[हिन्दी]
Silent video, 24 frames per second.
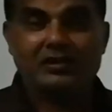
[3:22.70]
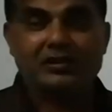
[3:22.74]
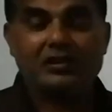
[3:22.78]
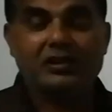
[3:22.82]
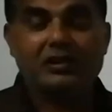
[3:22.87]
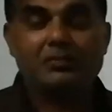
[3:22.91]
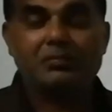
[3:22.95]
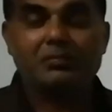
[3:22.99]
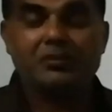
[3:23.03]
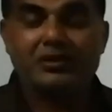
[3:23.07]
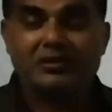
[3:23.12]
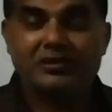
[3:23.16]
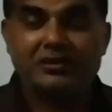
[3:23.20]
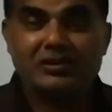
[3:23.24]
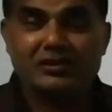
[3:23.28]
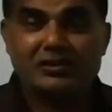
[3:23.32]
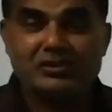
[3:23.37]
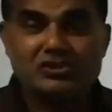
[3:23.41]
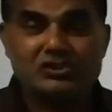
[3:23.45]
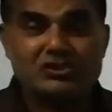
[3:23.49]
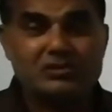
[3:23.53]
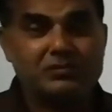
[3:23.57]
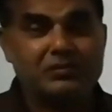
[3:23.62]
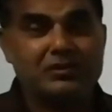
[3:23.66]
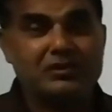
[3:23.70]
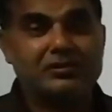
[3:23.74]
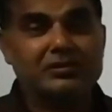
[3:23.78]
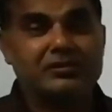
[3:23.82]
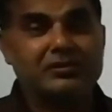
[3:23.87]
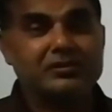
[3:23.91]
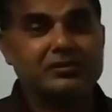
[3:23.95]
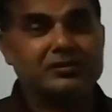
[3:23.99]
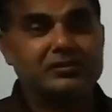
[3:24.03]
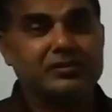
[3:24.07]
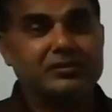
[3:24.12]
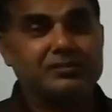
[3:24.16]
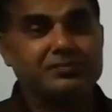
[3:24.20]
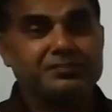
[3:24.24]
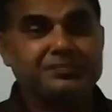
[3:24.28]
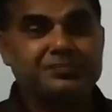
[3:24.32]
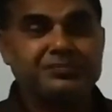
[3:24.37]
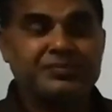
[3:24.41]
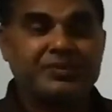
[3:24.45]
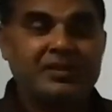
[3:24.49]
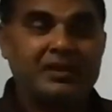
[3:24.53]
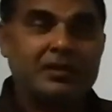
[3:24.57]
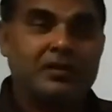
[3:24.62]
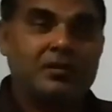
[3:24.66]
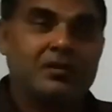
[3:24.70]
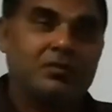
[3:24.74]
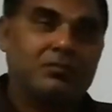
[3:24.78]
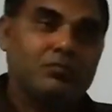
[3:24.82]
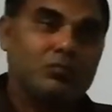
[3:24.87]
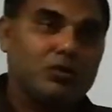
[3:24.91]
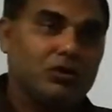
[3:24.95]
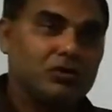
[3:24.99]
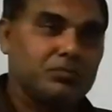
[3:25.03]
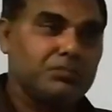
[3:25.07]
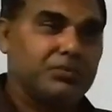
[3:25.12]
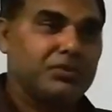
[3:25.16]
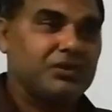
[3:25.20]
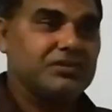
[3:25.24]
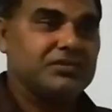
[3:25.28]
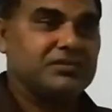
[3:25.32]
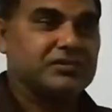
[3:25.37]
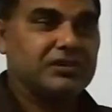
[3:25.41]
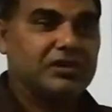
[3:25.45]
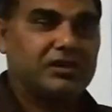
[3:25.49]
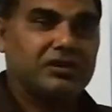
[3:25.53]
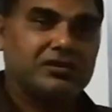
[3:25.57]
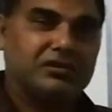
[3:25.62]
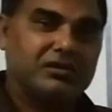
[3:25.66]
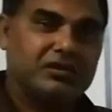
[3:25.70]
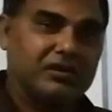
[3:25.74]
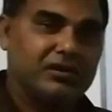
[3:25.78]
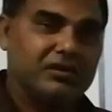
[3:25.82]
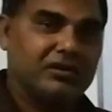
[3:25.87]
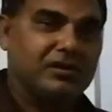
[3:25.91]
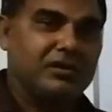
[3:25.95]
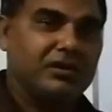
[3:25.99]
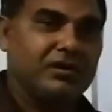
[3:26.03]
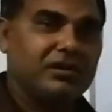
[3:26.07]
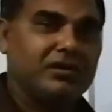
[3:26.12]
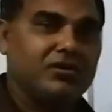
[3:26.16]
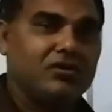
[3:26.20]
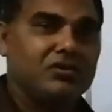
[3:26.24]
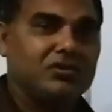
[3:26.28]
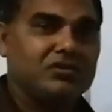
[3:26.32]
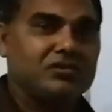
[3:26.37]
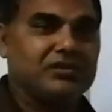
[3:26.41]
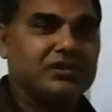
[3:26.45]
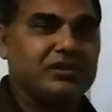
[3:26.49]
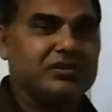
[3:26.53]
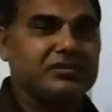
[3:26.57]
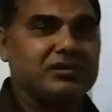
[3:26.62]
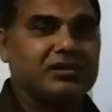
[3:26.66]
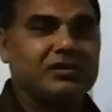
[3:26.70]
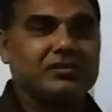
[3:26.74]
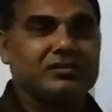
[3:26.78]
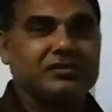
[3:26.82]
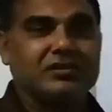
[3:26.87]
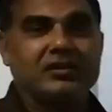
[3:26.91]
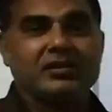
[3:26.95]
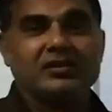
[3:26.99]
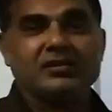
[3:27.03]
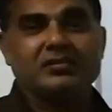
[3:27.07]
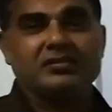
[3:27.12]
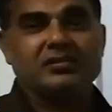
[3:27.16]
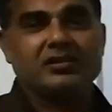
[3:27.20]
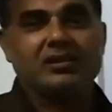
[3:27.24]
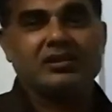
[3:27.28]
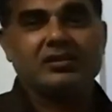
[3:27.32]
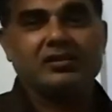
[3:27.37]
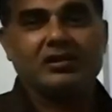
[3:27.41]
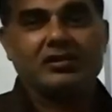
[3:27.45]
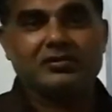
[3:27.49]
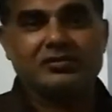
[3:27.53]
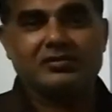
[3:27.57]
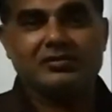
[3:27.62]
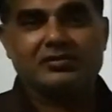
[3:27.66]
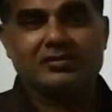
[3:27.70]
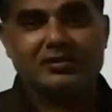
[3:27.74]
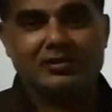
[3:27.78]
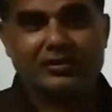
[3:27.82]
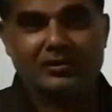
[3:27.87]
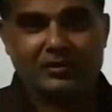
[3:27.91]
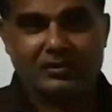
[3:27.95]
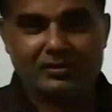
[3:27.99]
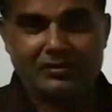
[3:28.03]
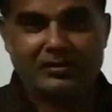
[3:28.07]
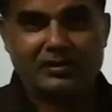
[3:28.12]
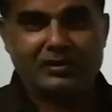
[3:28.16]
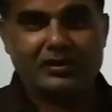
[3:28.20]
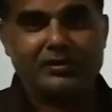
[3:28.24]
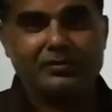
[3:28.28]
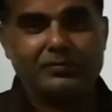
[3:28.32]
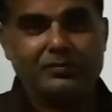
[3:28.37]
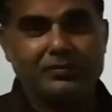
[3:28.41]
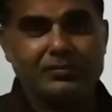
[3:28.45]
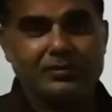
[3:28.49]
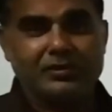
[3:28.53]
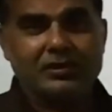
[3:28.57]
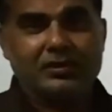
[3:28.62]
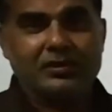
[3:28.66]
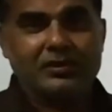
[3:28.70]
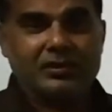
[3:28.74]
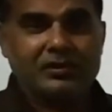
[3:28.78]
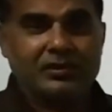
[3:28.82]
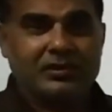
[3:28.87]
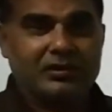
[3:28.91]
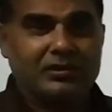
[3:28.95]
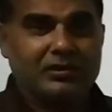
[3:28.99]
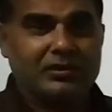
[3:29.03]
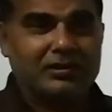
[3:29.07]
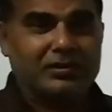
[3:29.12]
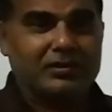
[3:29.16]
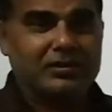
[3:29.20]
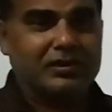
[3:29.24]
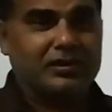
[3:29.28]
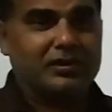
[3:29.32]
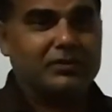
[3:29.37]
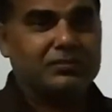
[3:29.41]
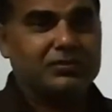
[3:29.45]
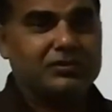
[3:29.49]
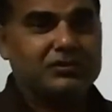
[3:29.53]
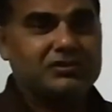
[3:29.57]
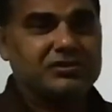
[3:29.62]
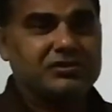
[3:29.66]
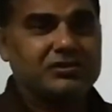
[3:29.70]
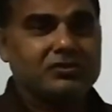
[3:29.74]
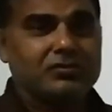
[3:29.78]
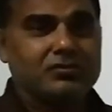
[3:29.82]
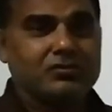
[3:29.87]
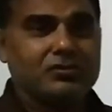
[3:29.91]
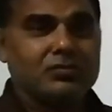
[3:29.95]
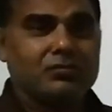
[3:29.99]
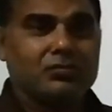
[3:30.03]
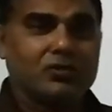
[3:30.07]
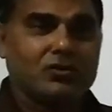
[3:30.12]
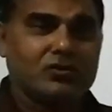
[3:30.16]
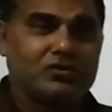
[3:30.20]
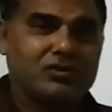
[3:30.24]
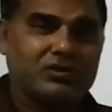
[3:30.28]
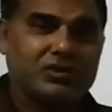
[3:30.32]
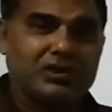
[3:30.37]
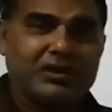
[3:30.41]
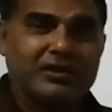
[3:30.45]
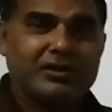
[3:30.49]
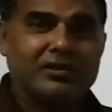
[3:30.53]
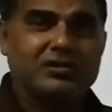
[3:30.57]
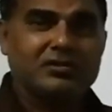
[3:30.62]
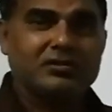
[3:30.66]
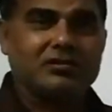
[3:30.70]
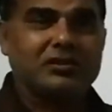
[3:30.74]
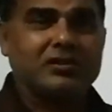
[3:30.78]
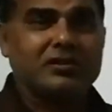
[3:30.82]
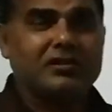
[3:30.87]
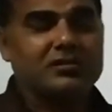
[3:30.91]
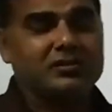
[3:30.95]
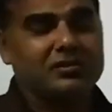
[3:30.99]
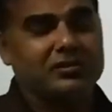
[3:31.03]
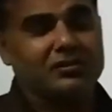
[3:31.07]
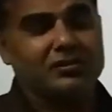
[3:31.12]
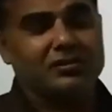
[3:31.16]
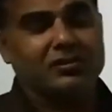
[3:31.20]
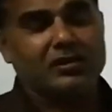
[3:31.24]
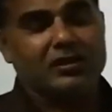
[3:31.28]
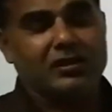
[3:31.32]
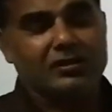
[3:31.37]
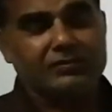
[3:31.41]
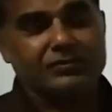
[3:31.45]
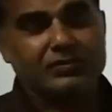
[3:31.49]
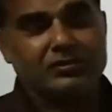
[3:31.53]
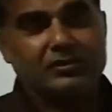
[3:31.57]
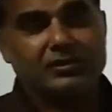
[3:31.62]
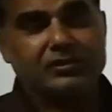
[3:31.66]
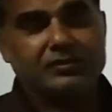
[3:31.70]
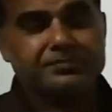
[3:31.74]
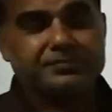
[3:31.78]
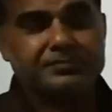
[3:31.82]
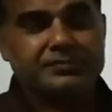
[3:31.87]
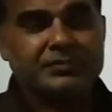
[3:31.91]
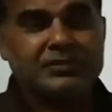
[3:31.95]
ये एक पेड़ के नीचे बैठ जाता है बहुत परेशान ठंड है और इसे ऐसा लगता है कि शायद आज इसकी लाइफ ना बचे क्योंकि बहुत टायर्ड था ठंड काफ़ी थी